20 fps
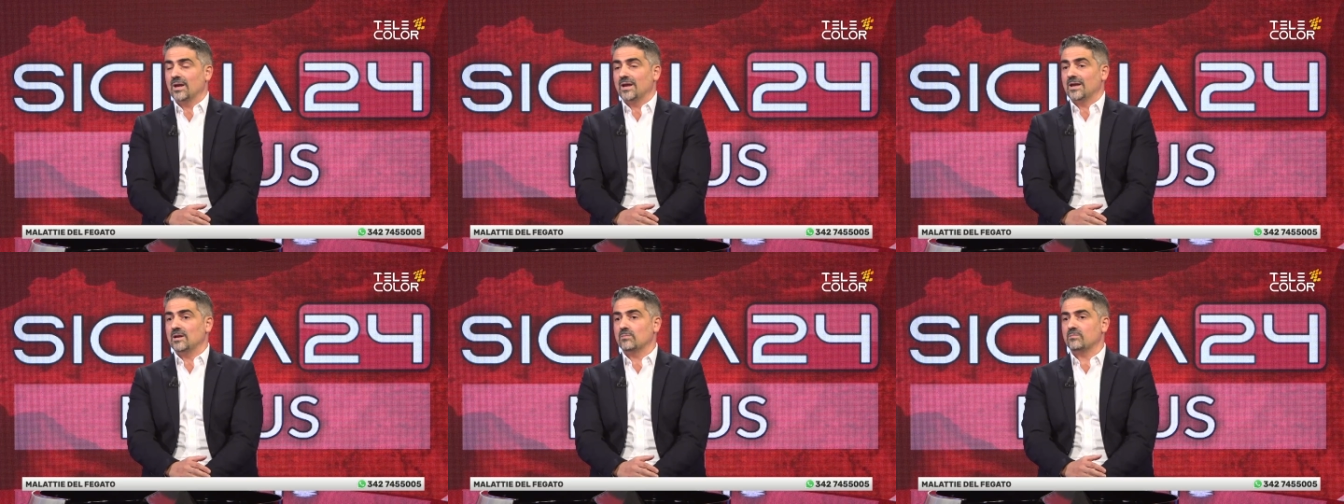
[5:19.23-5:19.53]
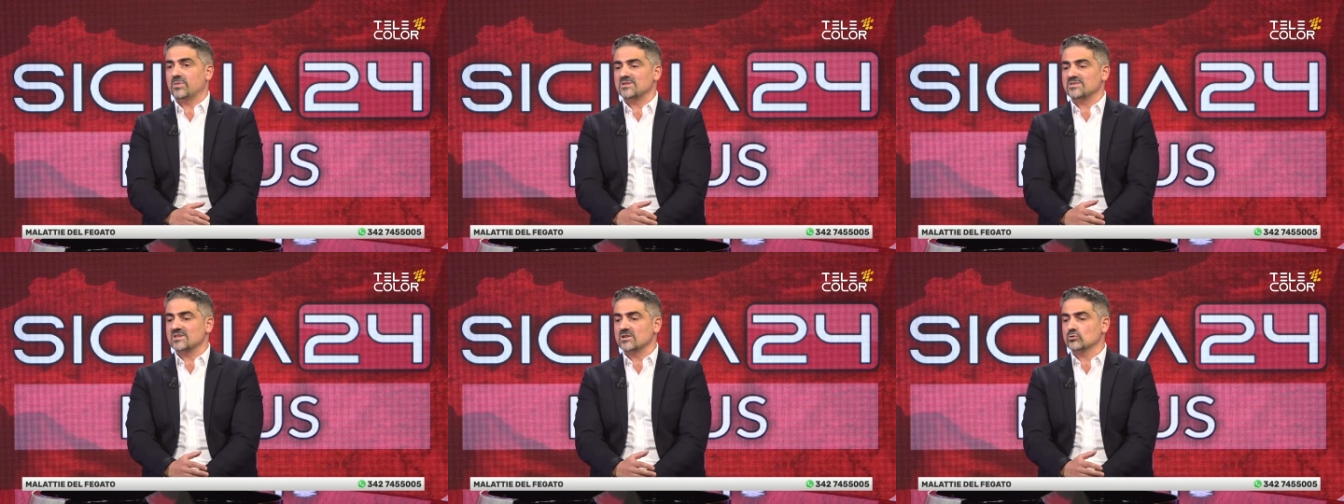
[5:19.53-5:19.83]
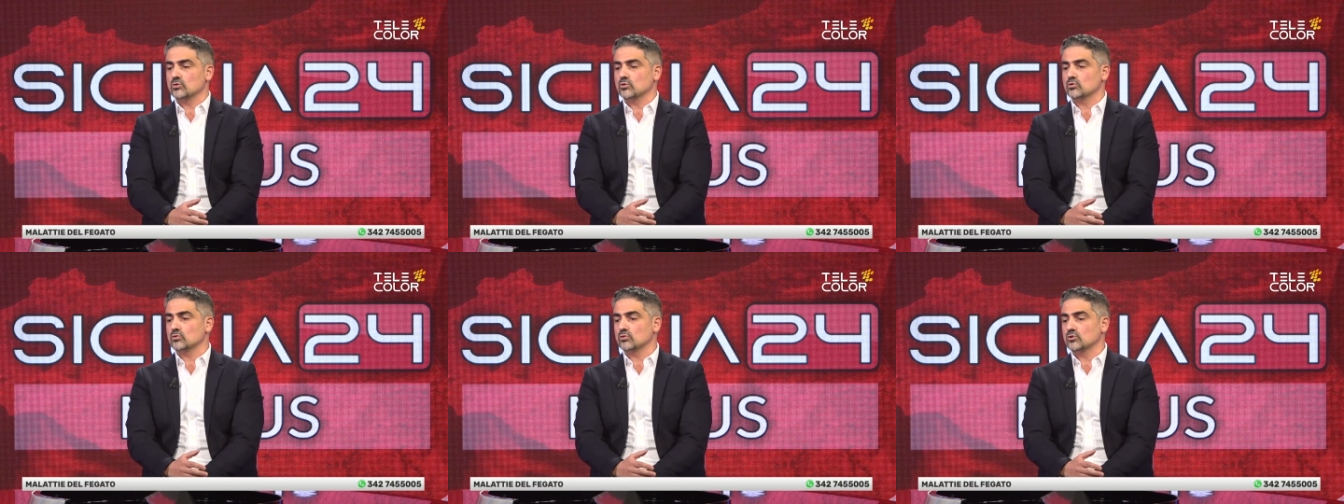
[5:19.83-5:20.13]
Il
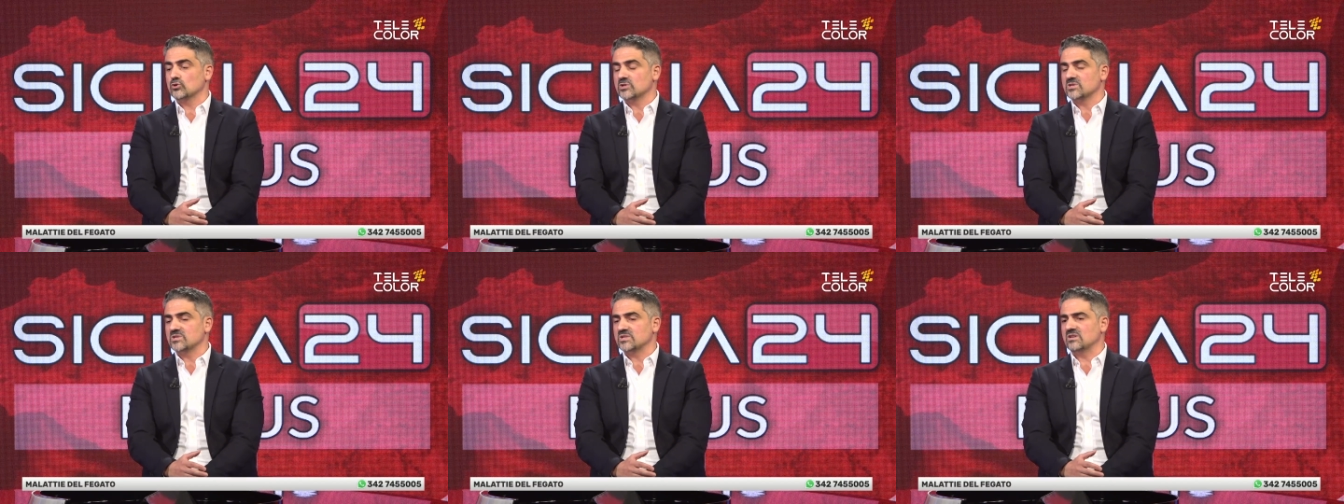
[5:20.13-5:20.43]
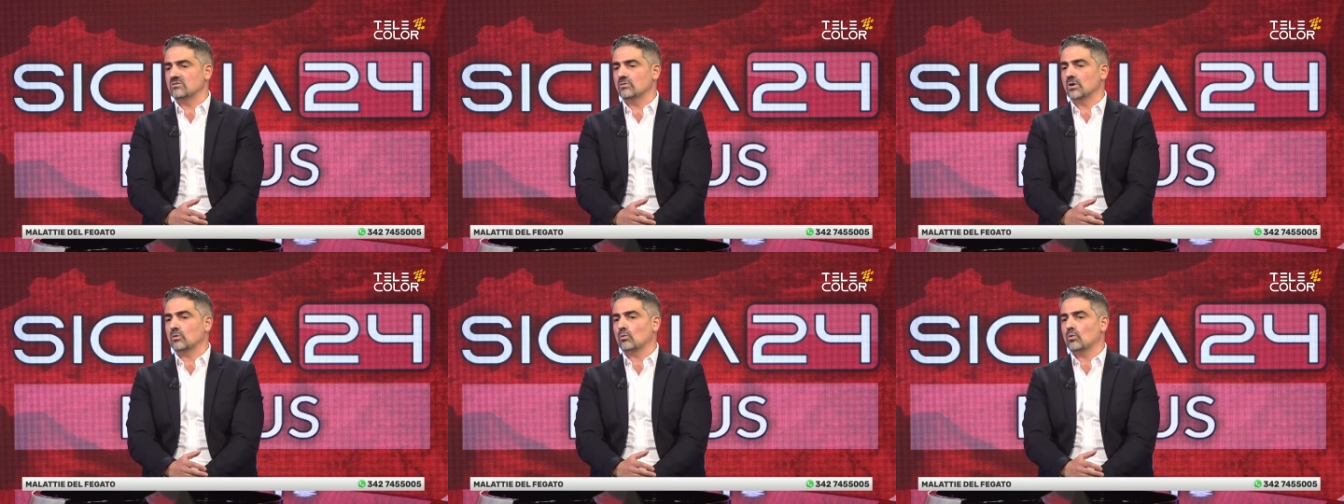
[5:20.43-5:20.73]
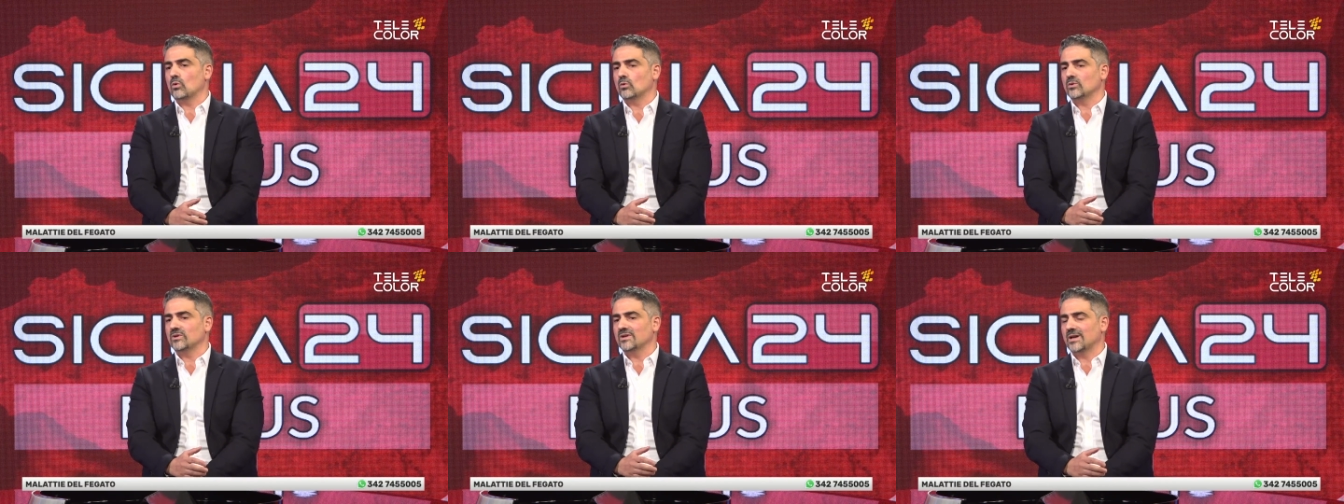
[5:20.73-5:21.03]
passaggio successivo è
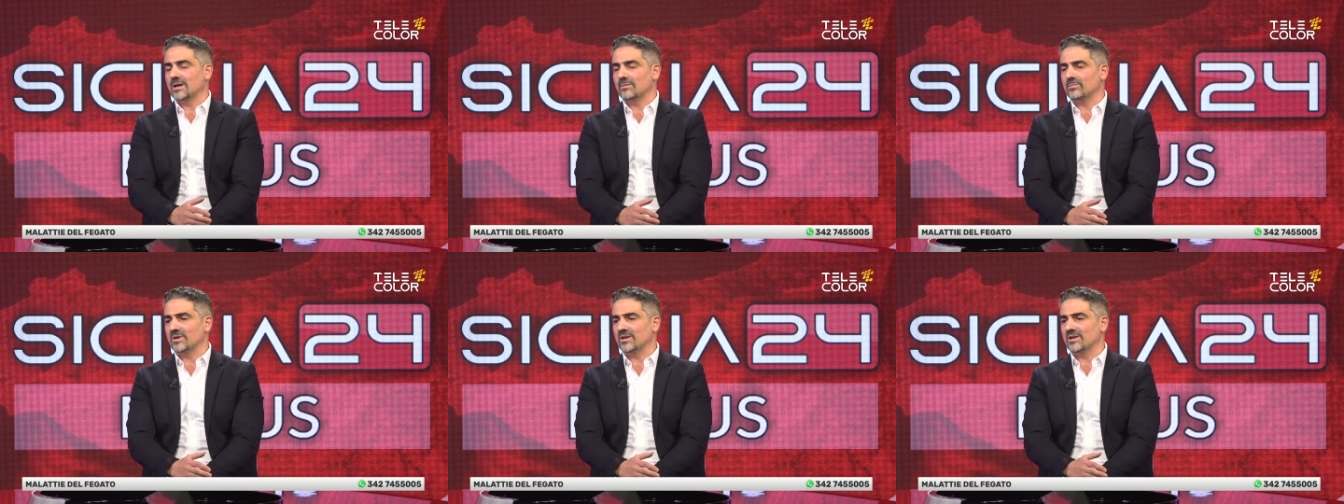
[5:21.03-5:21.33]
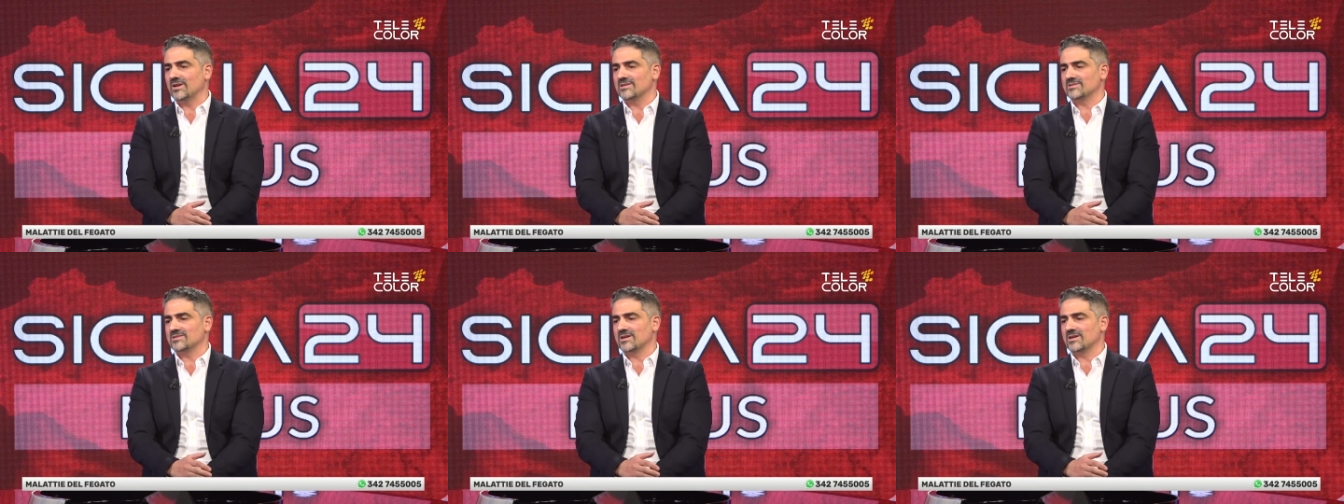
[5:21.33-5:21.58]
quello di capire